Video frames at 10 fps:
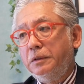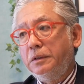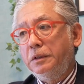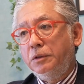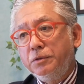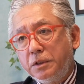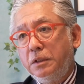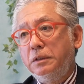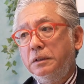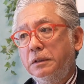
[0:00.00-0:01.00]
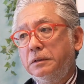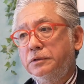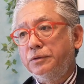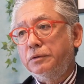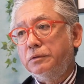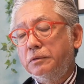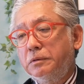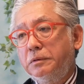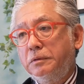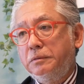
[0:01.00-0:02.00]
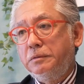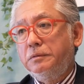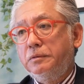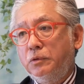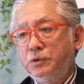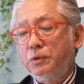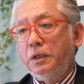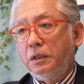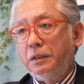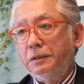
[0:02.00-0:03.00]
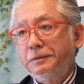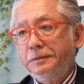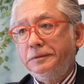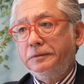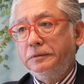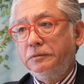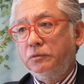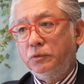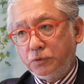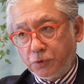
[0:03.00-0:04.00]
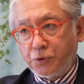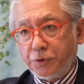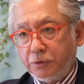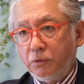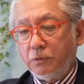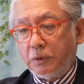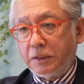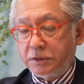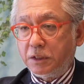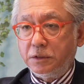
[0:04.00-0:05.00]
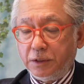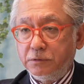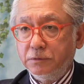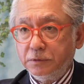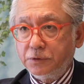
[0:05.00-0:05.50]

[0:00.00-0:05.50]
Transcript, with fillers: いろんなそのコストが当初よりこうかさんでいくそれ